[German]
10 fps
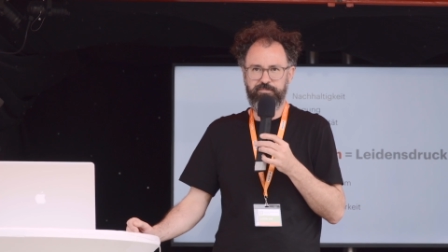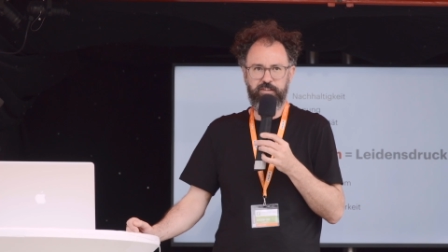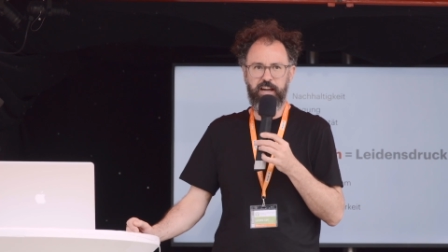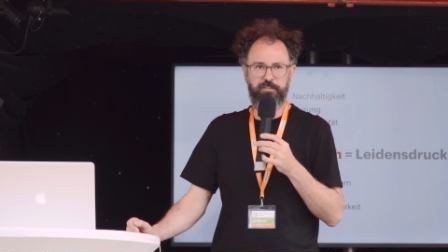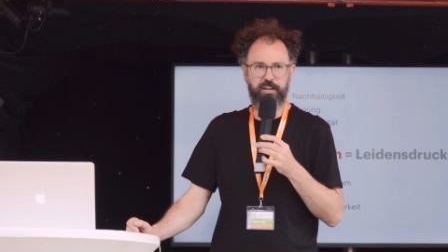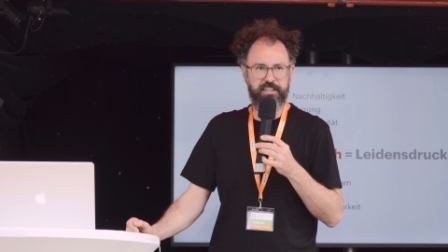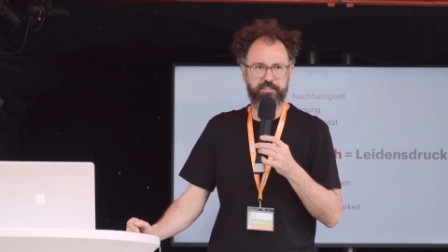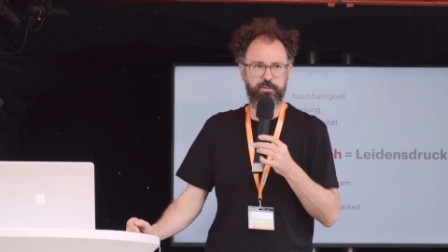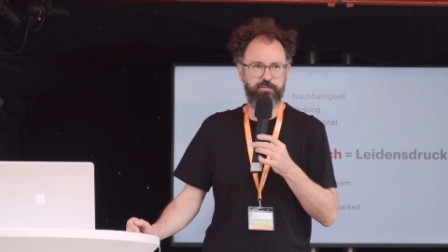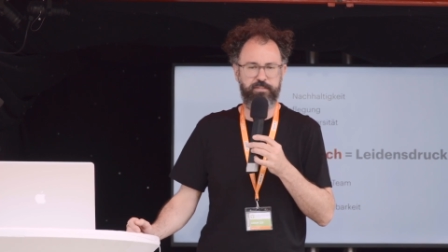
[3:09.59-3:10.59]
klar war,
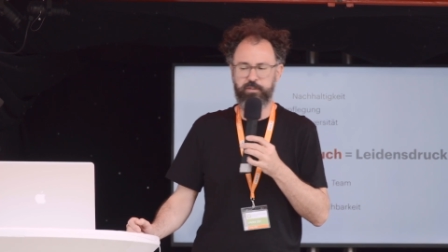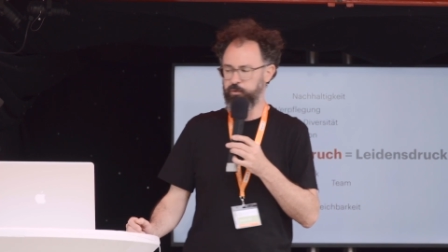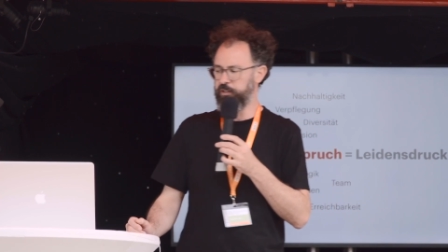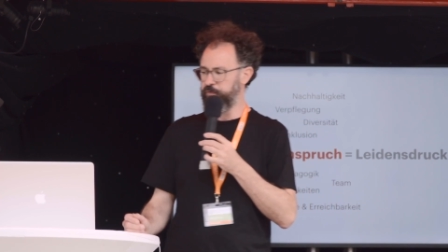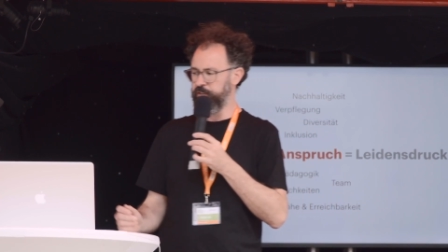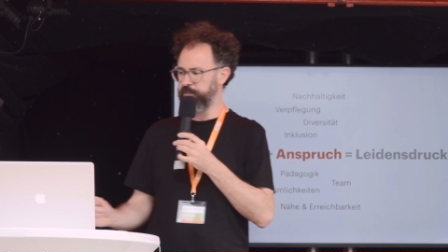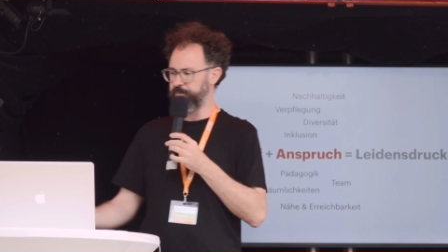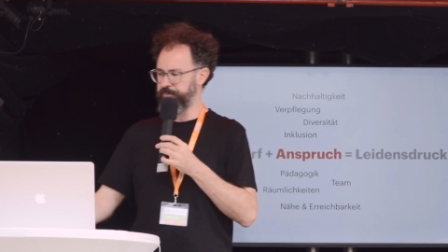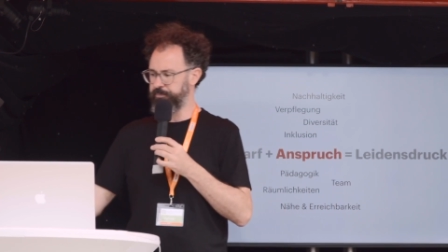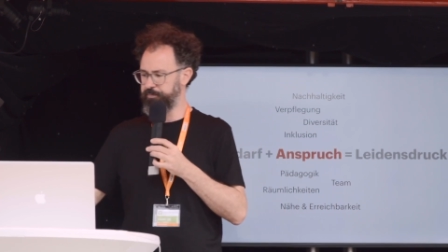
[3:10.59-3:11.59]
das werden wir so nicht finden.